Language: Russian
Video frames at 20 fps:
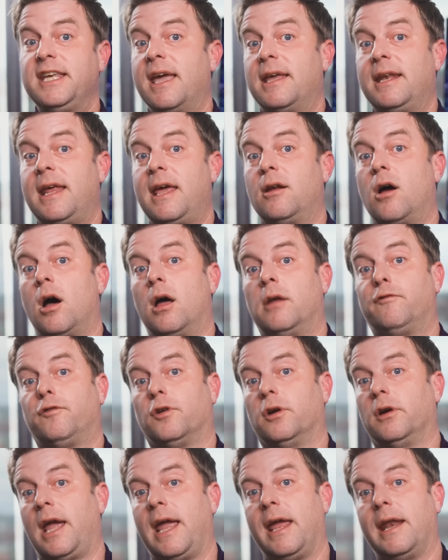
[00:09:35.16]
CNN
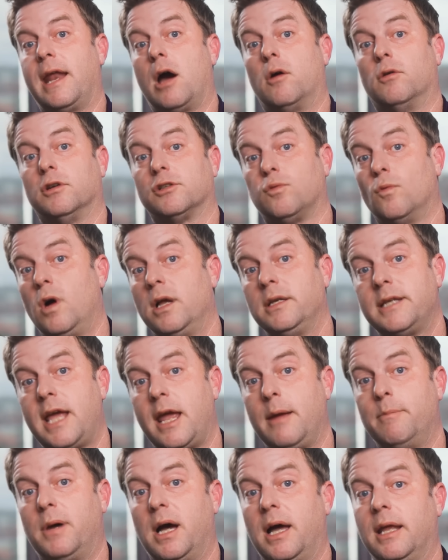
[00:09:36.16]
включенным в течение 8
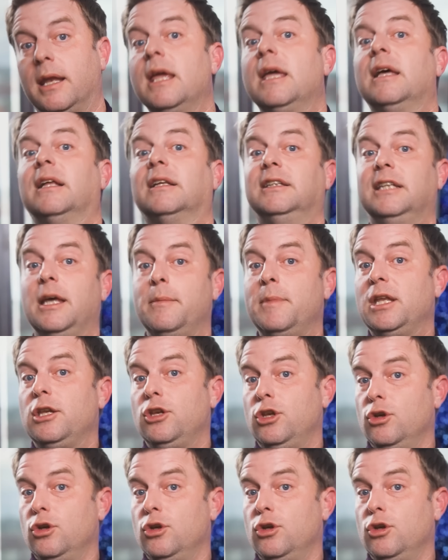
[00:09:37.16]
часов в один день,